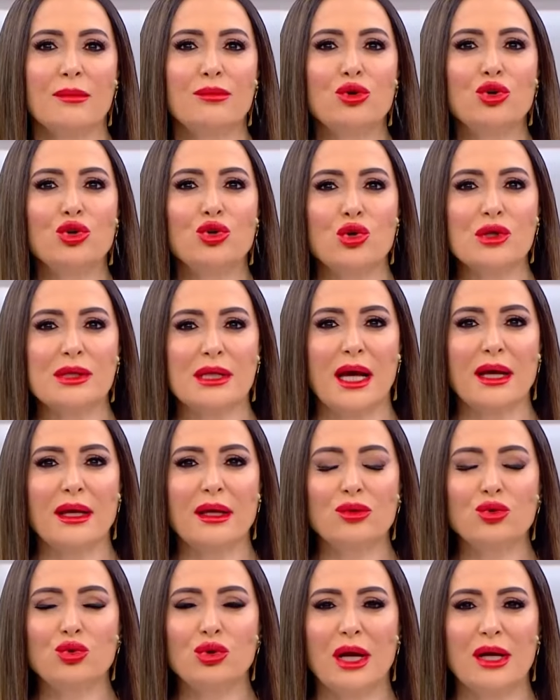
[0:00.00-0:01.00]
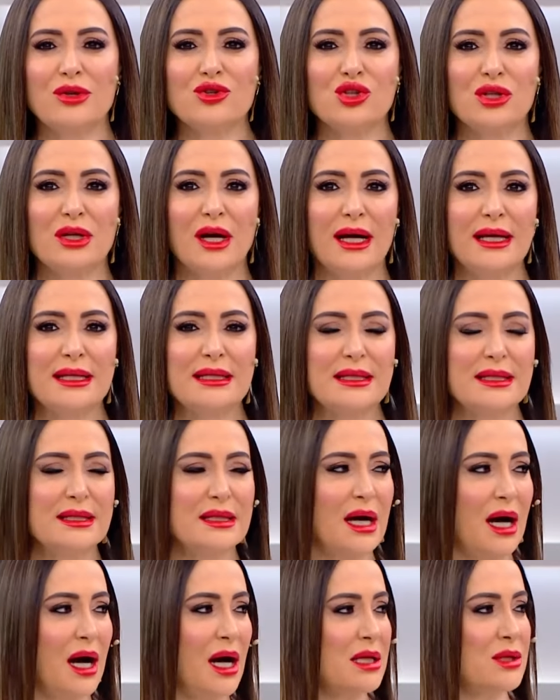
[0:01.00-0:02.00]
Bugün özellikle Nuran
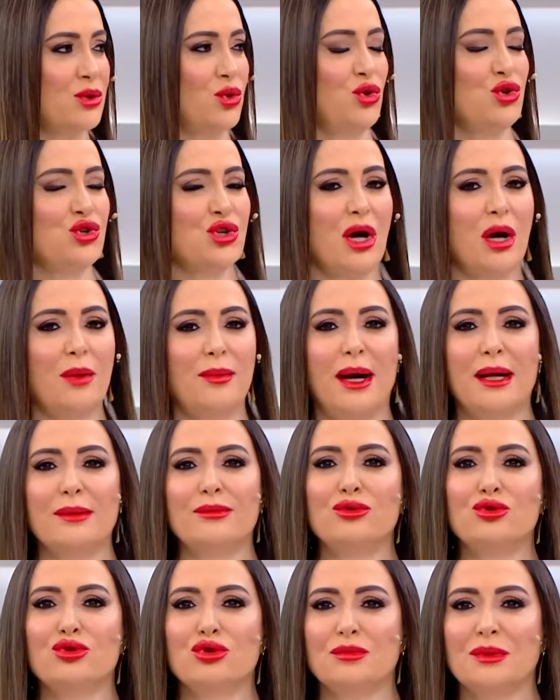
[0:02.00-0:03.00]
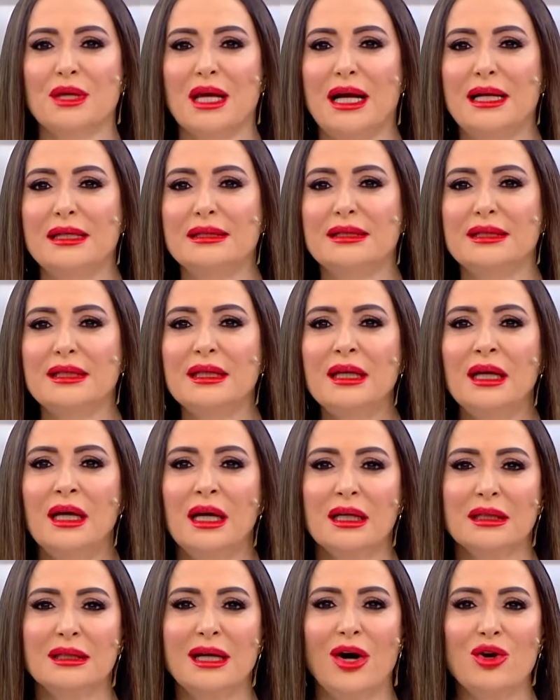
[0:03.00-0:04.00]
cinayetinde az önce haber müdürüm geldi.
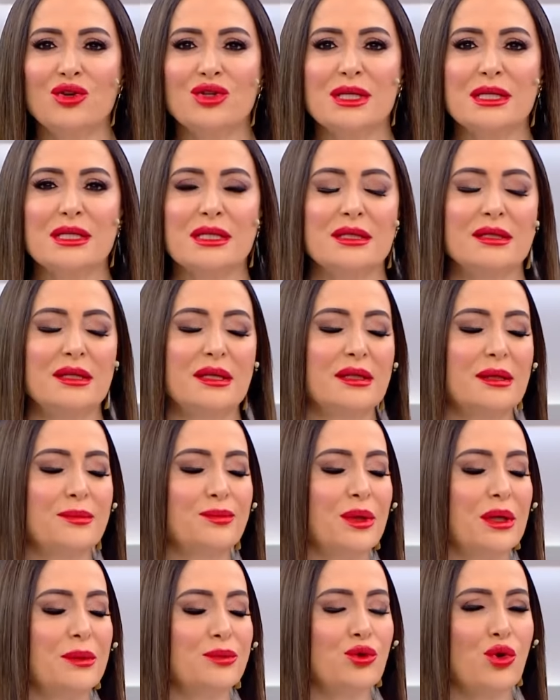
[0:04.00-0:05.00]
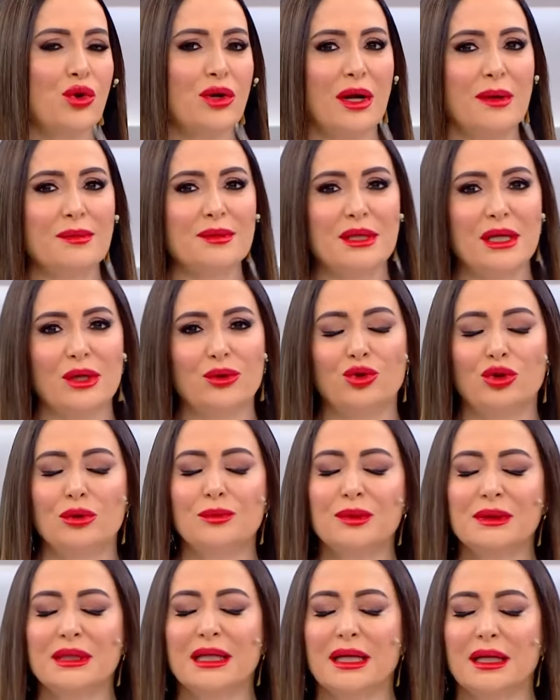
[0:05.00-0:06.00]
Öncesinde de e, program
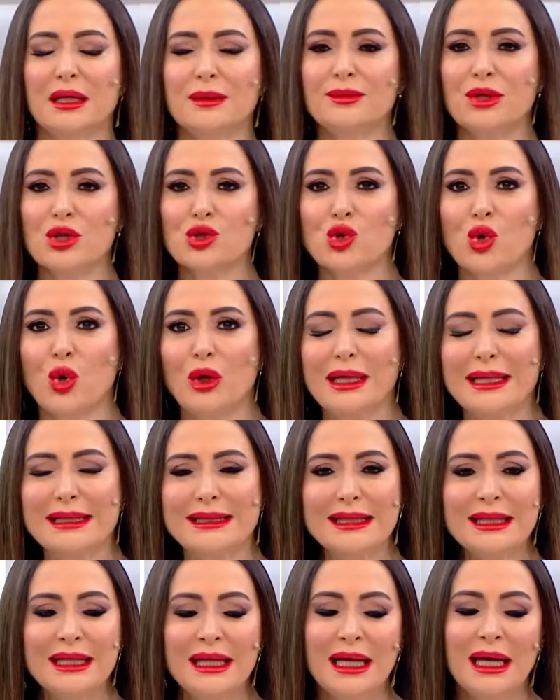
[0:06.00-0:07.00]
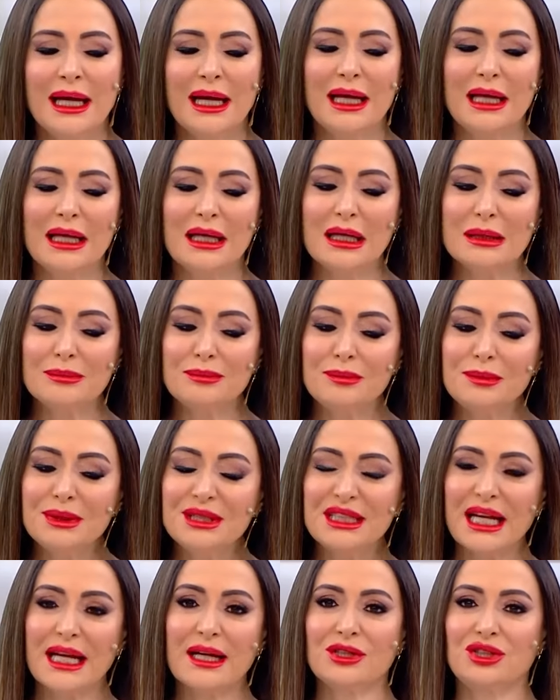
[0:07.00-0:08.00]
direktörüm Pınar Hanım da söyledi. E, bir
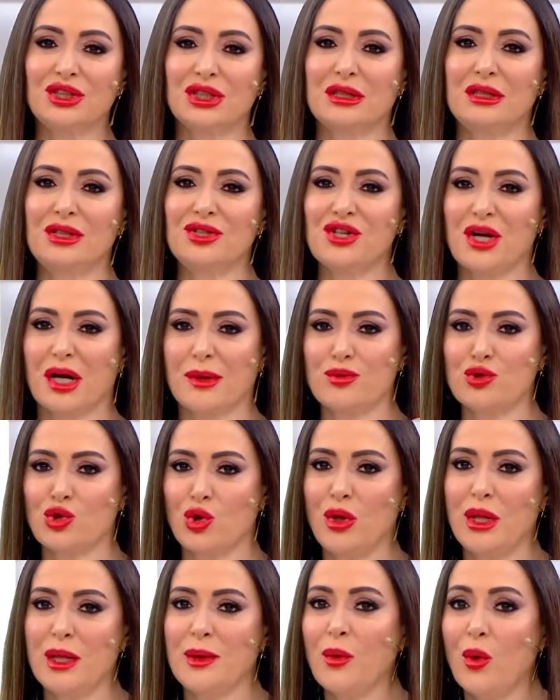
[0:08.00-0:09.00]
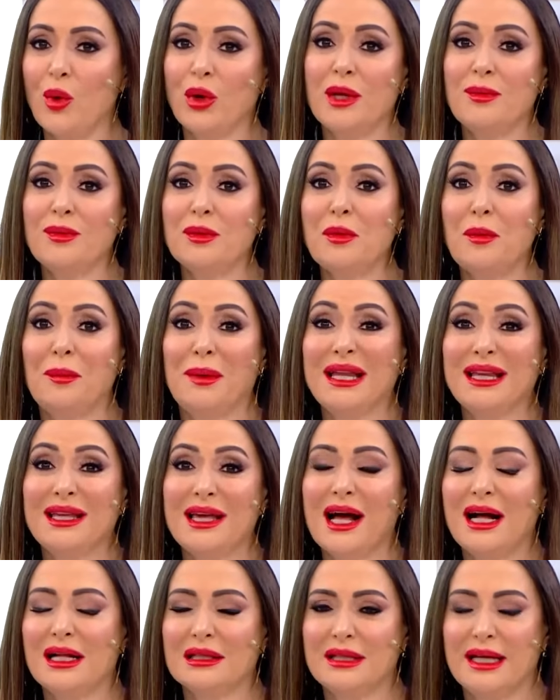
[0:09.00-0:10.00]
şey açıklayacakmış. Önemli bir
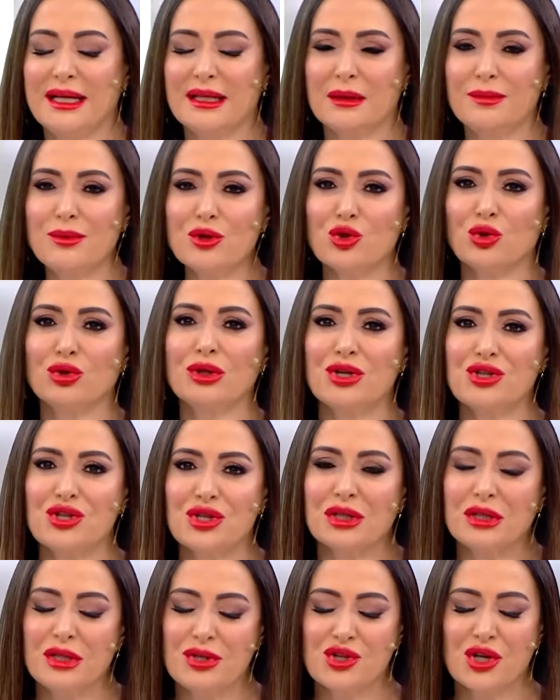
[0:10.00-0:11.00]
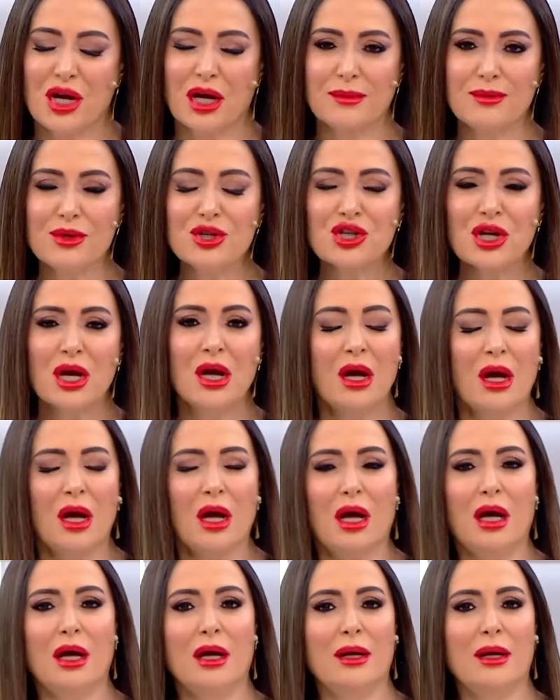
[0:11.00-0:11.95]
bilgi elde etmiş. Onu açıklayacakmış. E,